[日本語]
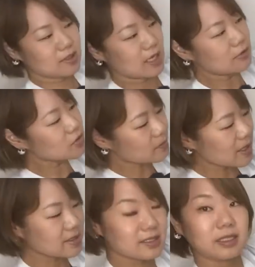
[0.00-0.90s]
チョパン
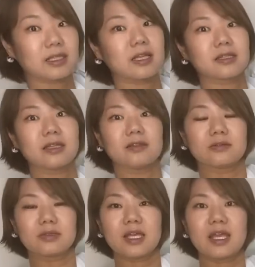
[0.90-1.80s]
ツになってる
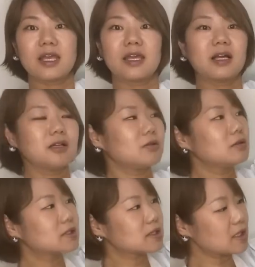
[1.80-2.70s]
ので、
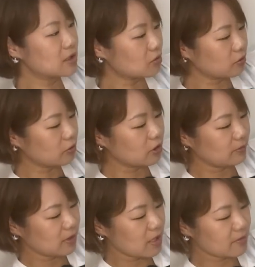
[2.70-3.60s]
ロングスカートのように
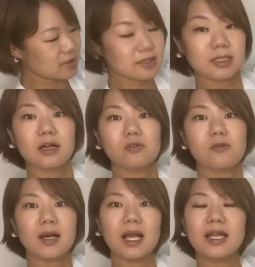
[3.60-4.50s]
見えますが、こ
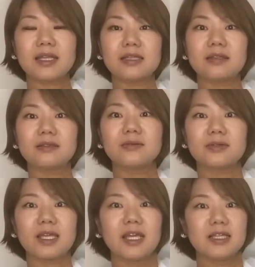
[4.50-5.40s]
う分かれてる
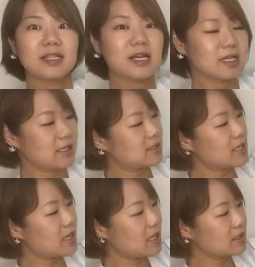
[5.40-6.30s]
ので、なんかね、
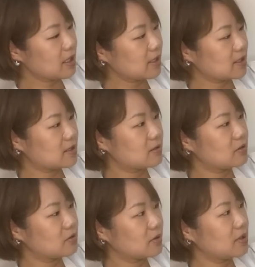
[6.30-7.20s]
しゃがんだりす
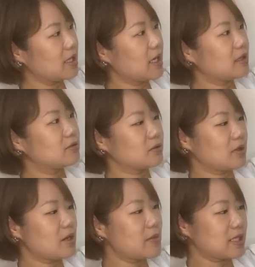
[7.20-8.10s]
る時であると
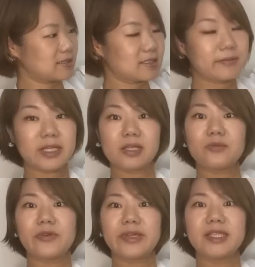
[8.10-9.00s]
か、まあ足さばき
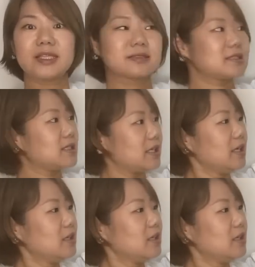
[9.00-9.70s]
もいいですし、